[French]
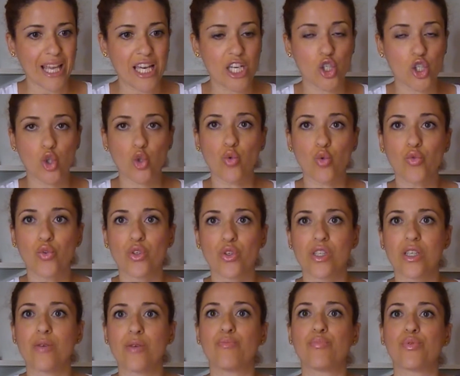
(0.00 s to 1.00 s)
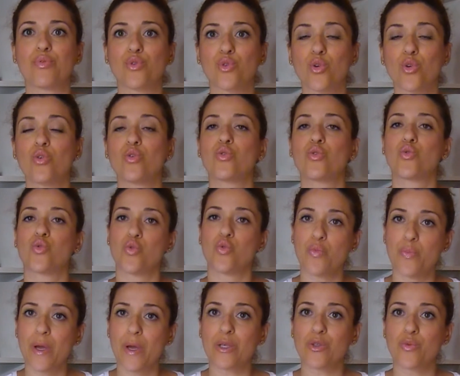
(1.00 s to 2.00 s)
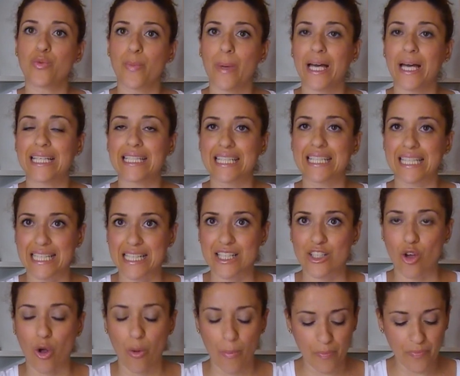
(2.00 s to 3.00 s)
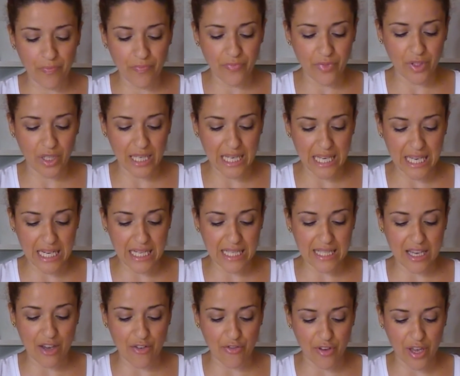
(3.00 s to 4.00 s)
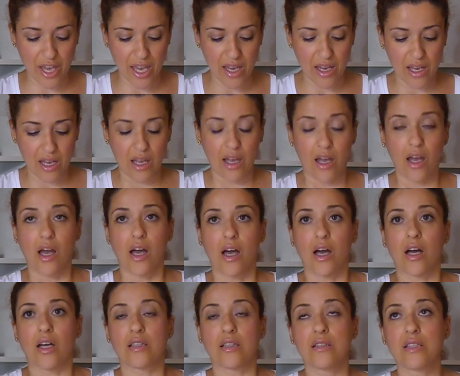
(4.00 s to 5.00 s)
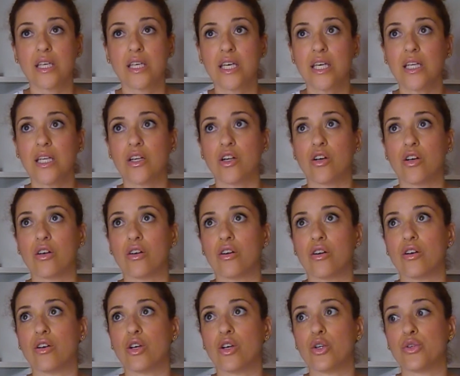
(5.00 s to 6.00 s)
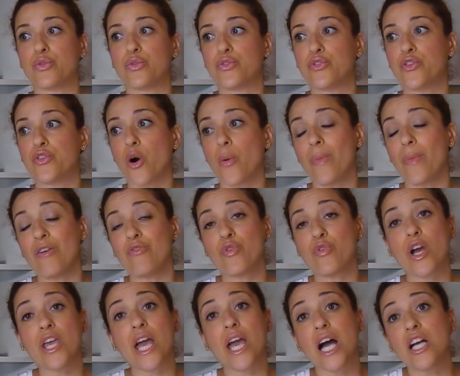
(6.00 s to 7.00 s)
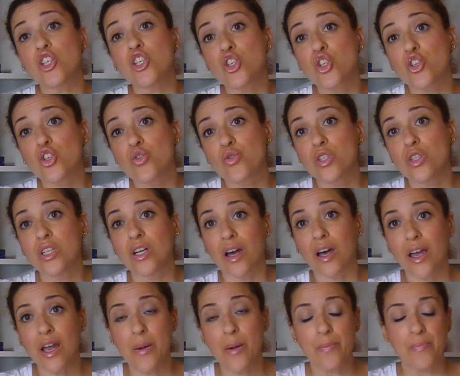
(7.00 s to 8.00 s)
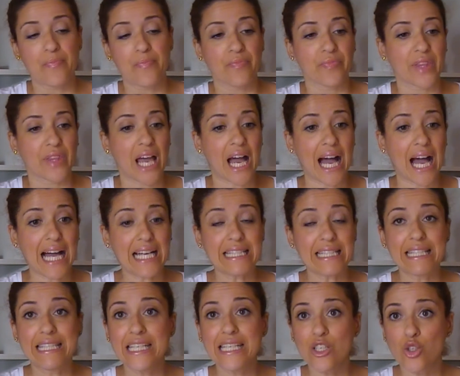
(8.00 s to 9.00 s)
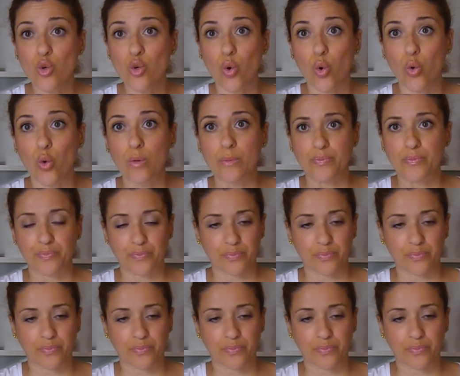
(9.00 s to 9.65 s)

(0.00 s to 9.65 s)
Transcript: Et je trouve que c'est plutôt super super intéressant. Ils avaient des euh, formats voyage, je dirais, à 10 euros.